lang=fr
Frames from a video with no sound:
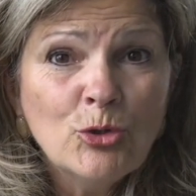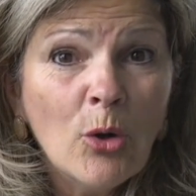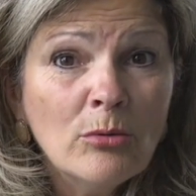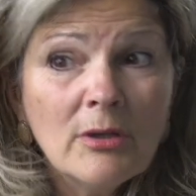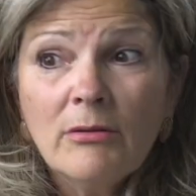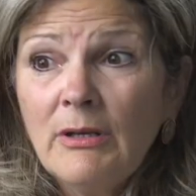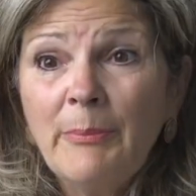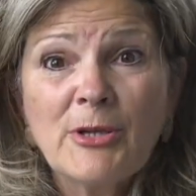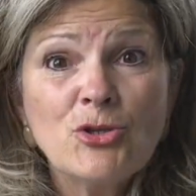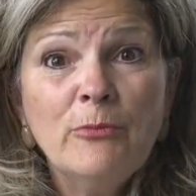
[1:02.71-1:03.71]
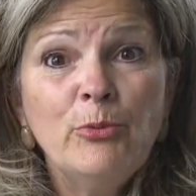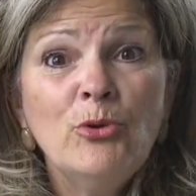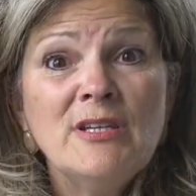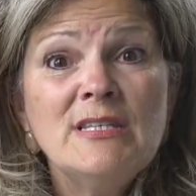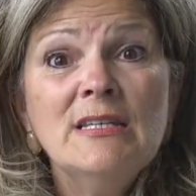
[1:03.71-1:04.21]
Donc, la personne peut
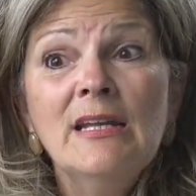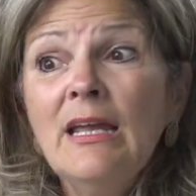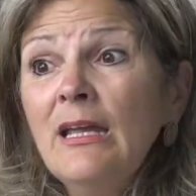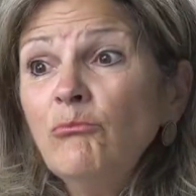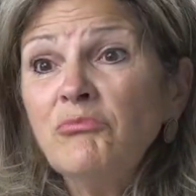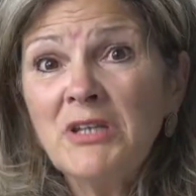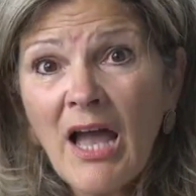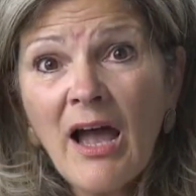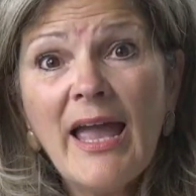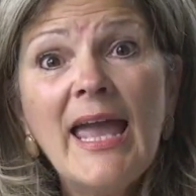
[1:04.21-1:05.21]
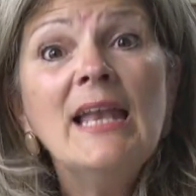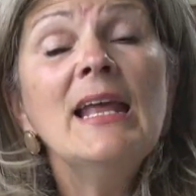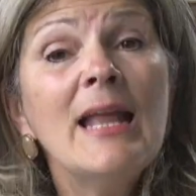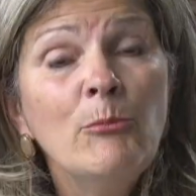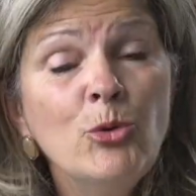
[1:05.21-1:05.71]
décider quand elle
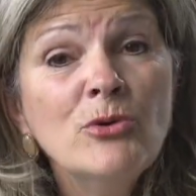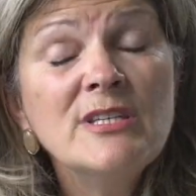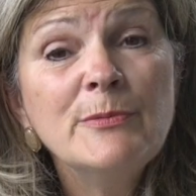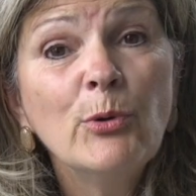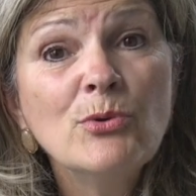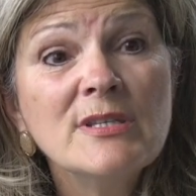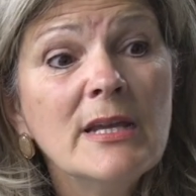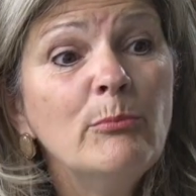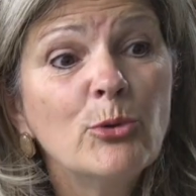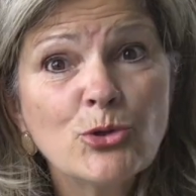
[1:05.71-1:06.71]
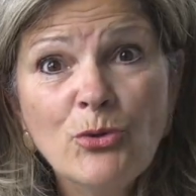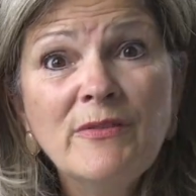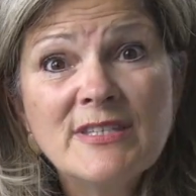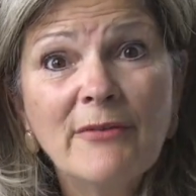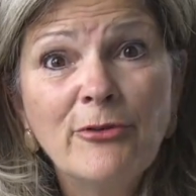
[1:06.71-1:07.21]
est la mieux disposée pour
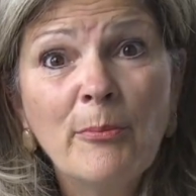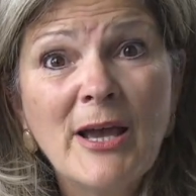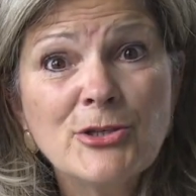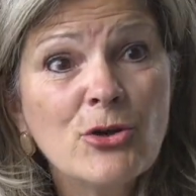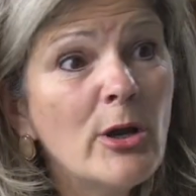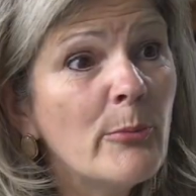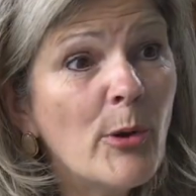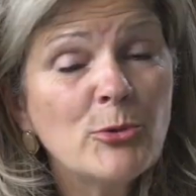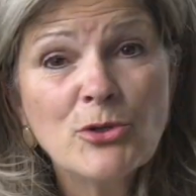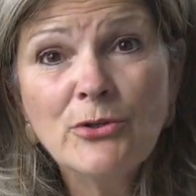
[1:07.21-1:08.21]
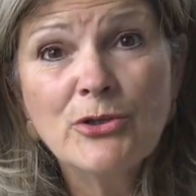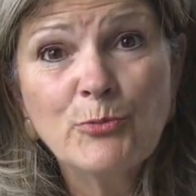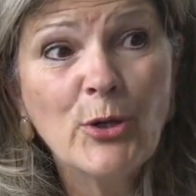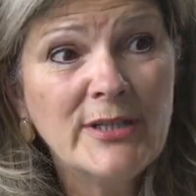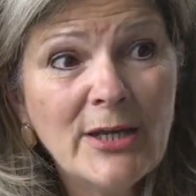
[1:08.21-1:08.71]
suivre sa formation. Elle n'a pas besoin de se
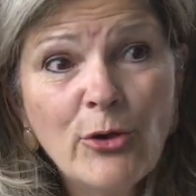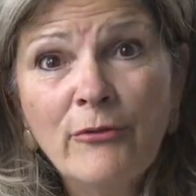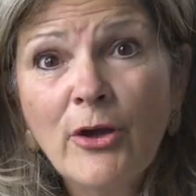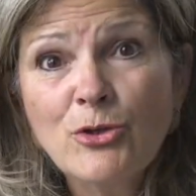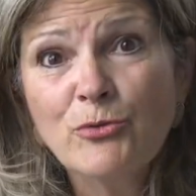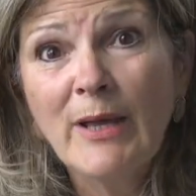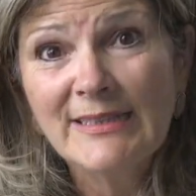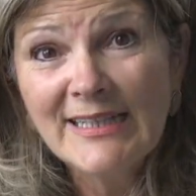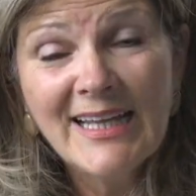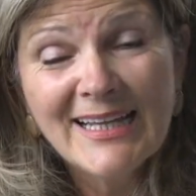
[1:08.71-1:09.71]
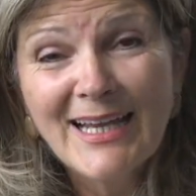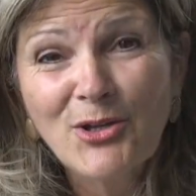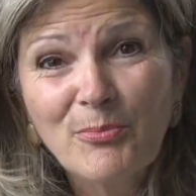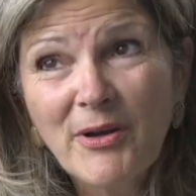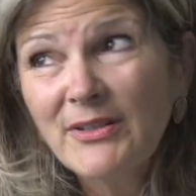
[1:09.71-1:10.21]
pointer à 9 h du matin à
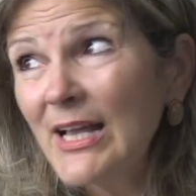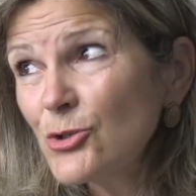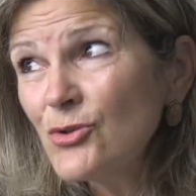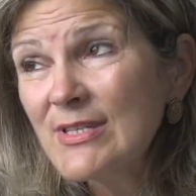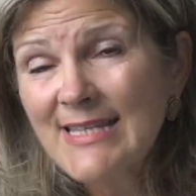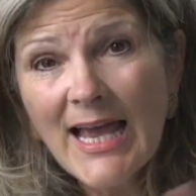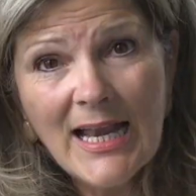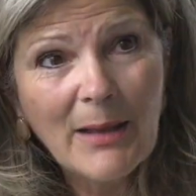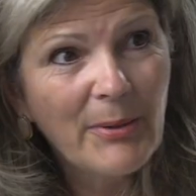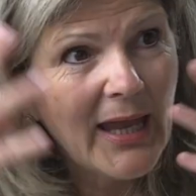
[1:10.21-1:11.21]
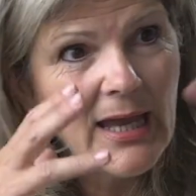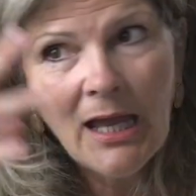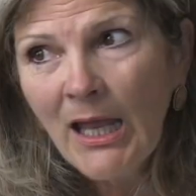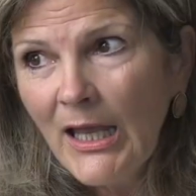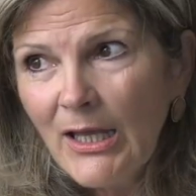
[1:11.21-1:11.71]
quelque part dans une salle après
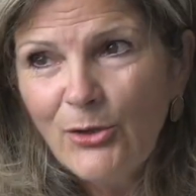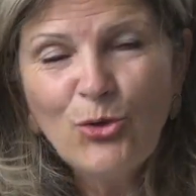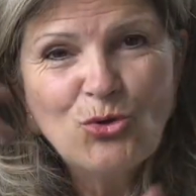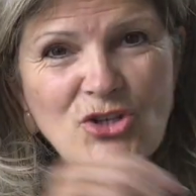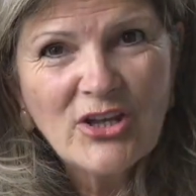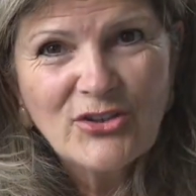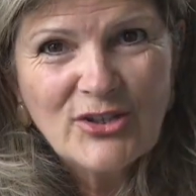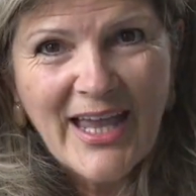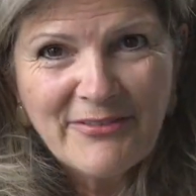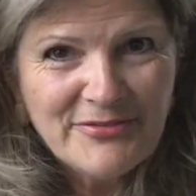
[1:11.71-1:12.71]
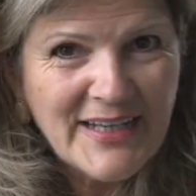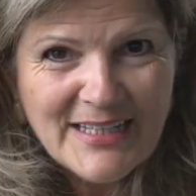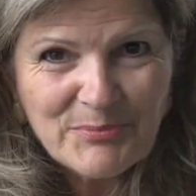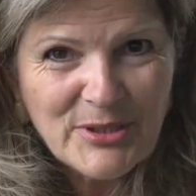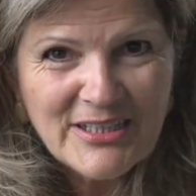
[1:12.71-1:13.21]
deux heures de trafic.
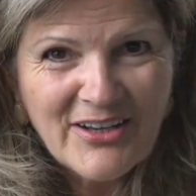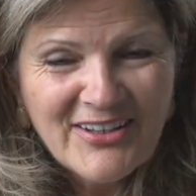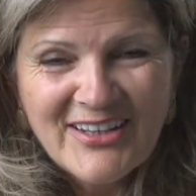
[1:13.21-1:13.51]
Puis de...